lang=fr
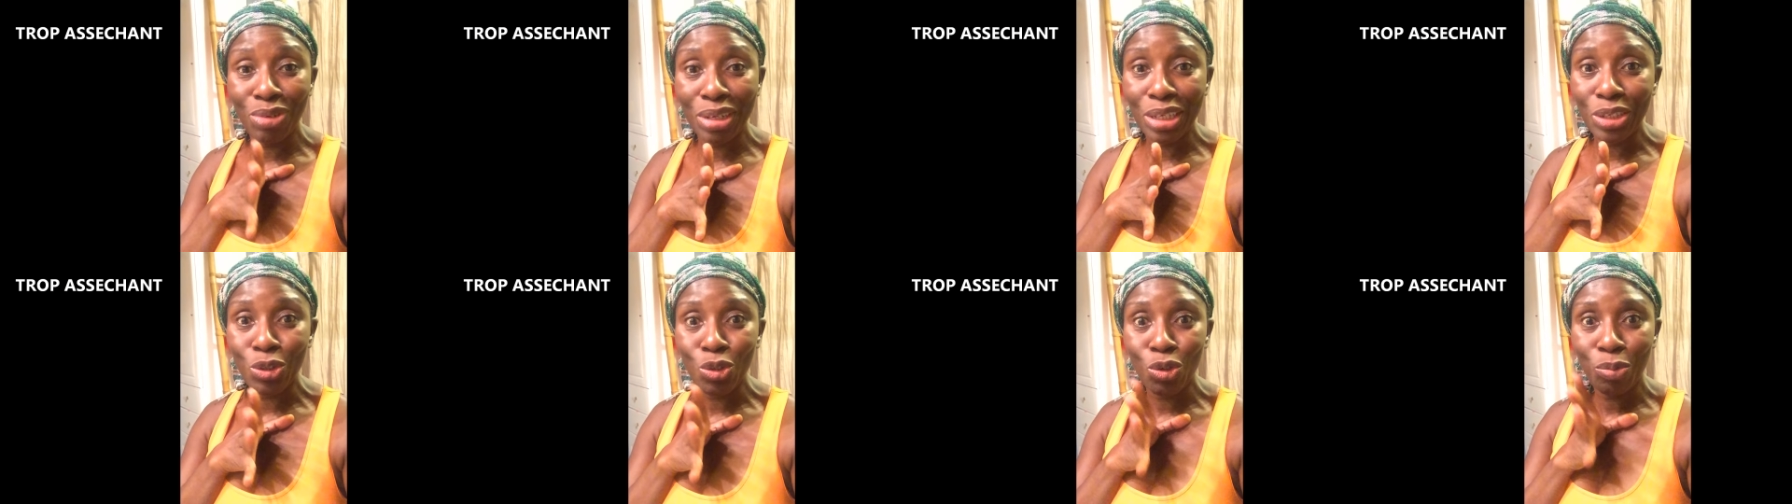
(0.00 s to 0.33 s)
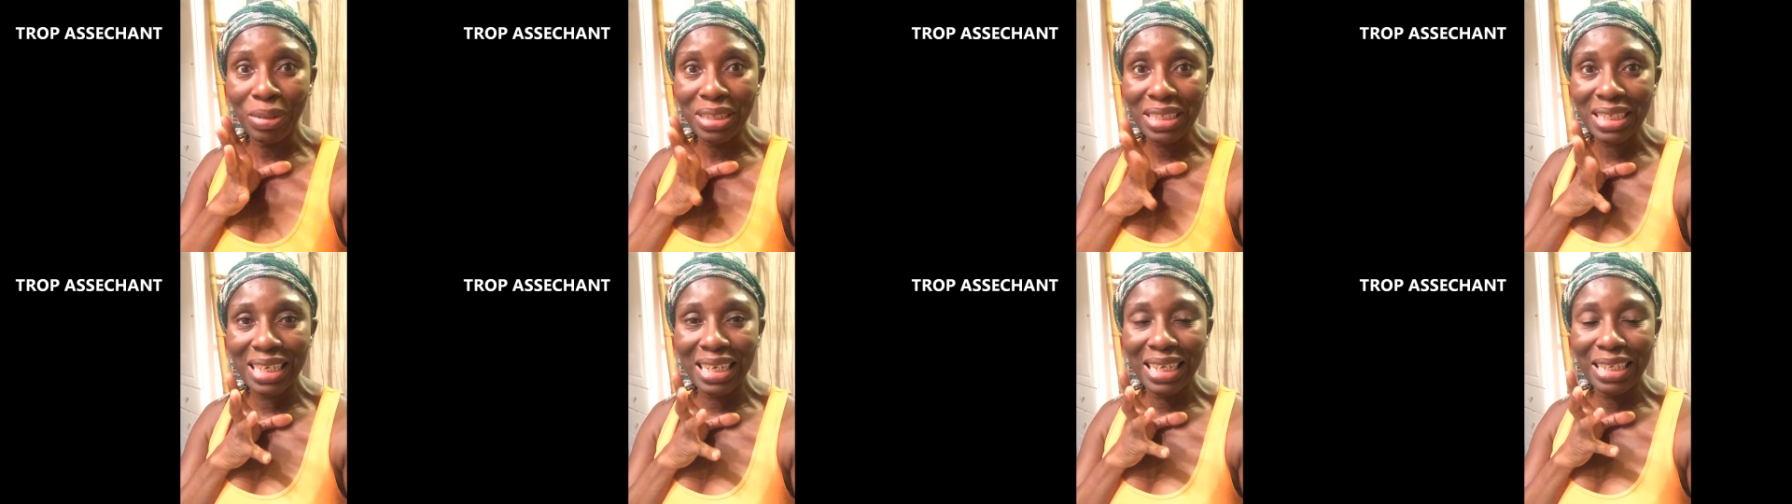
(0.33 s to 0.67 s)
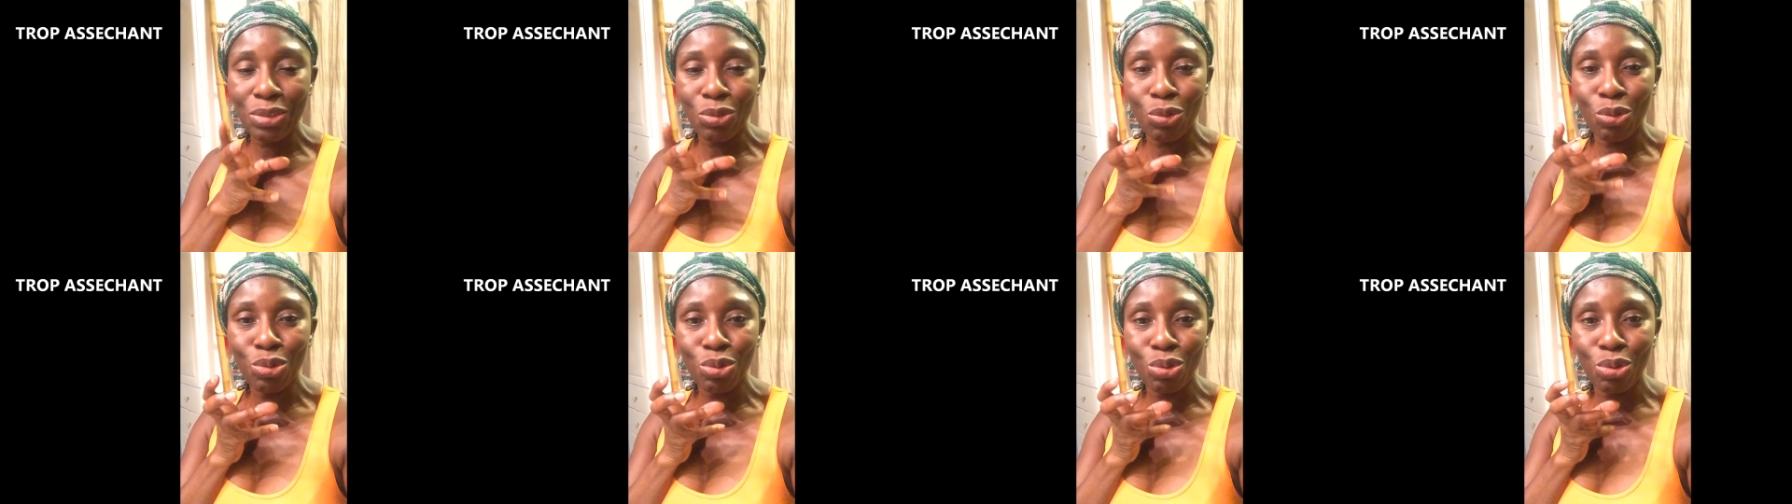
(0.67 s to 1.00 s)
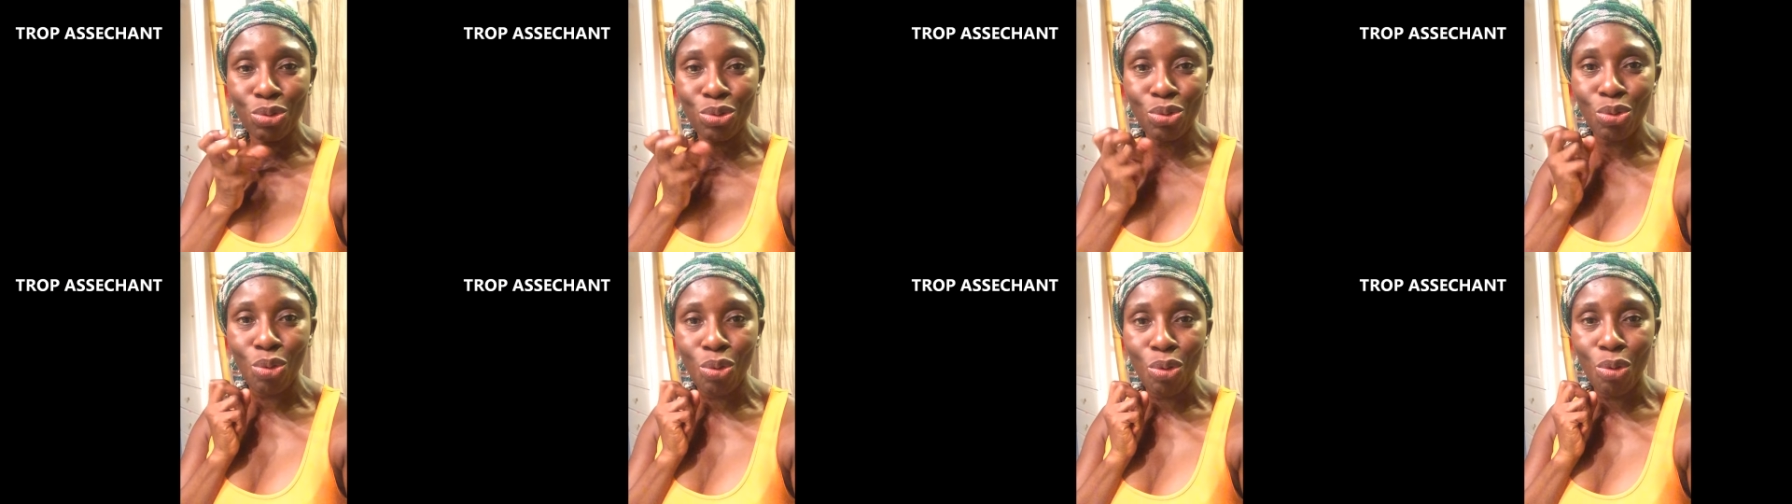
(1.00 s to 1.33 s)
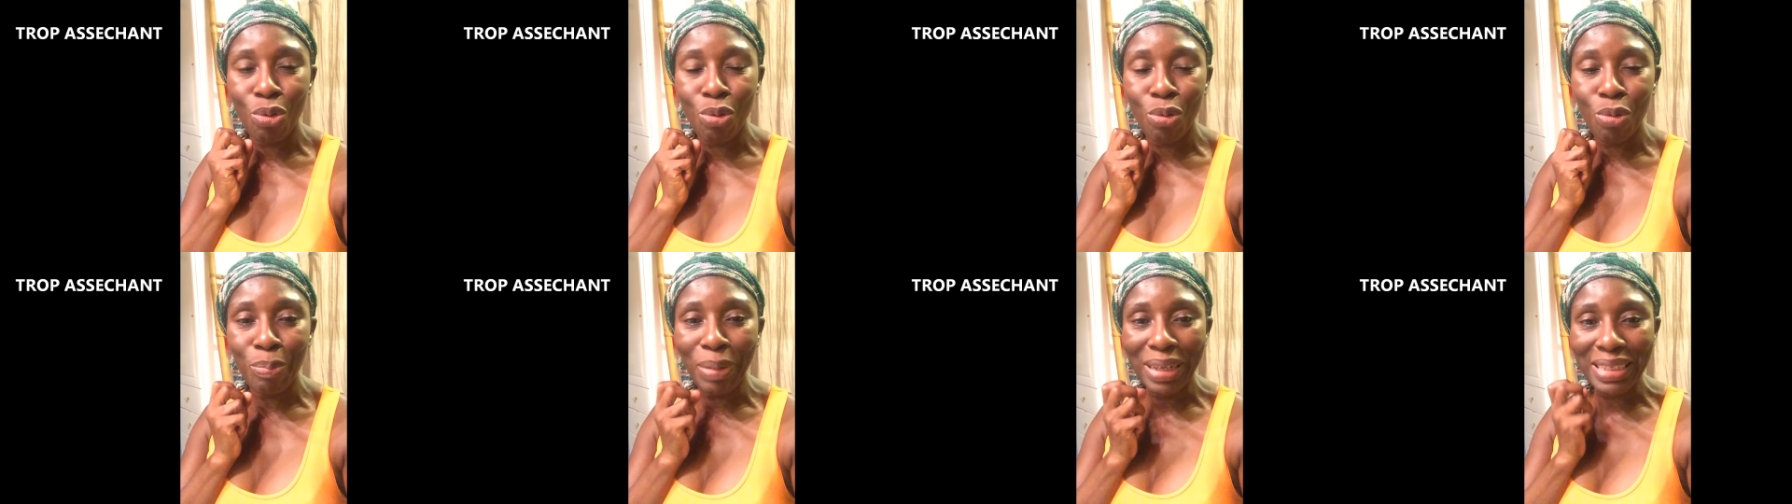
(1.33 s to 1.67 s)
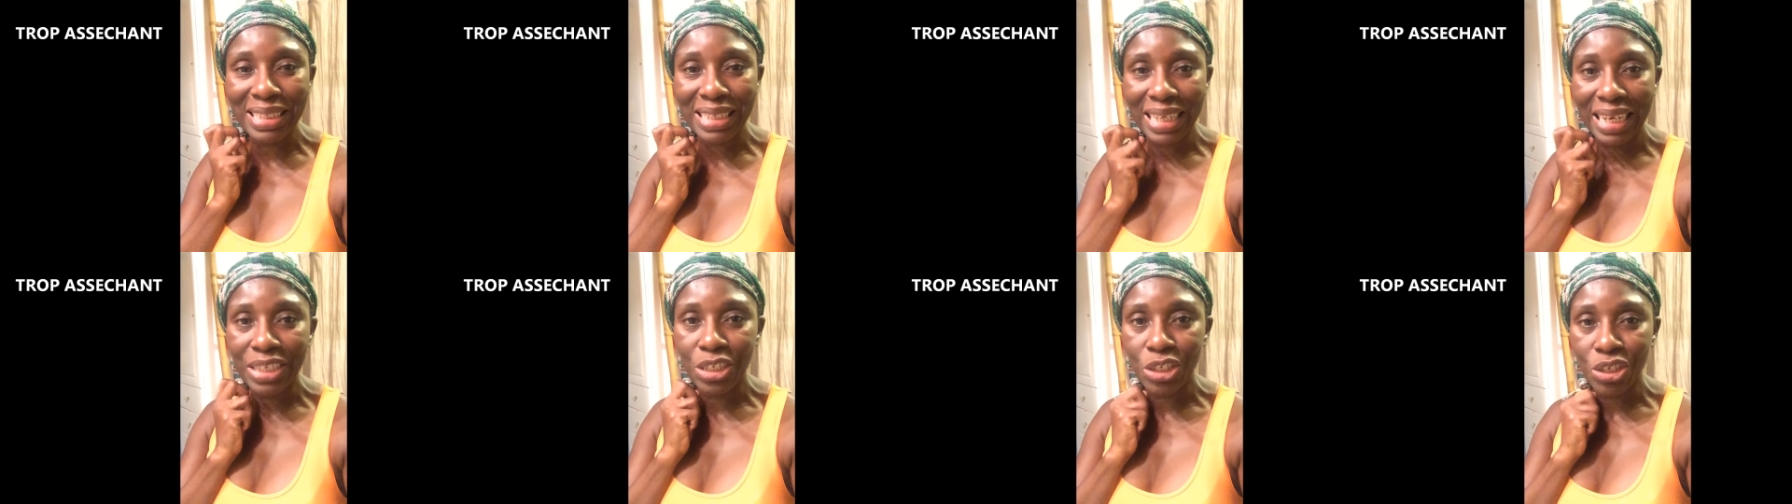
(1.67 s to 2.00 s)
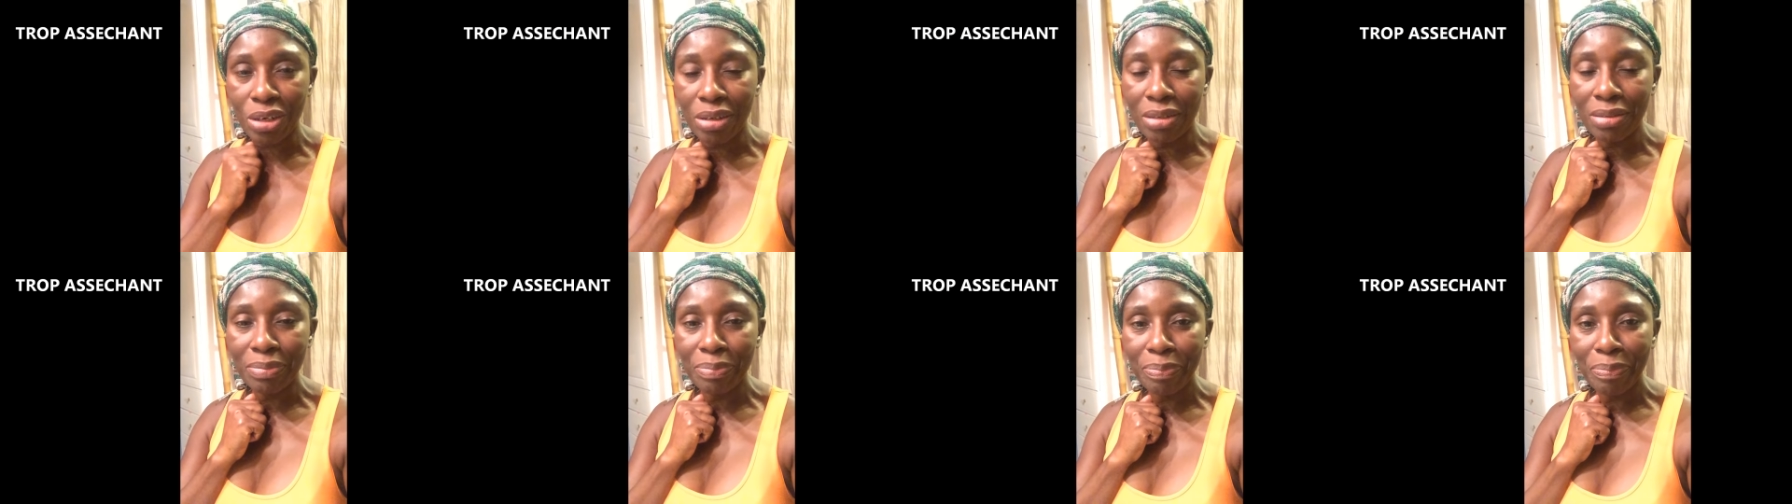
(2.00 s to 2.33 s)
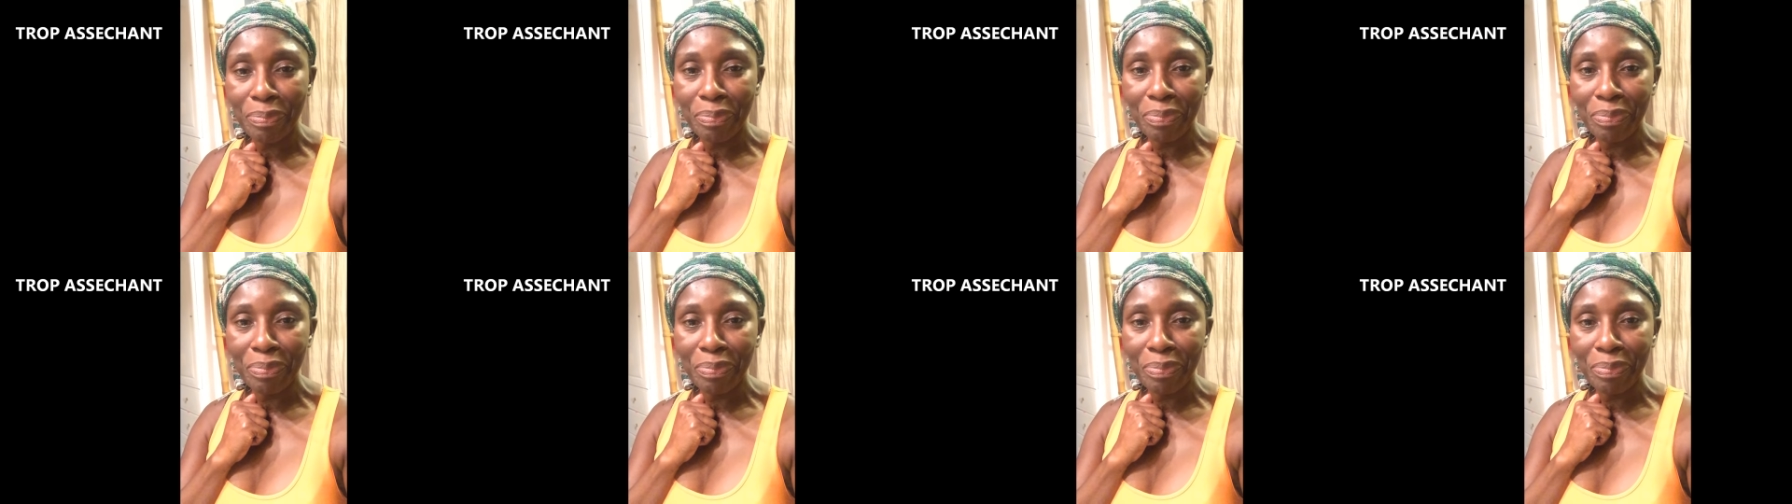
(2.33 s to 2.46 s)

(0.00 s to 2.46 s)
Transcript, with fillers: les jours parce qu'il est trop, trop, trop pas stringent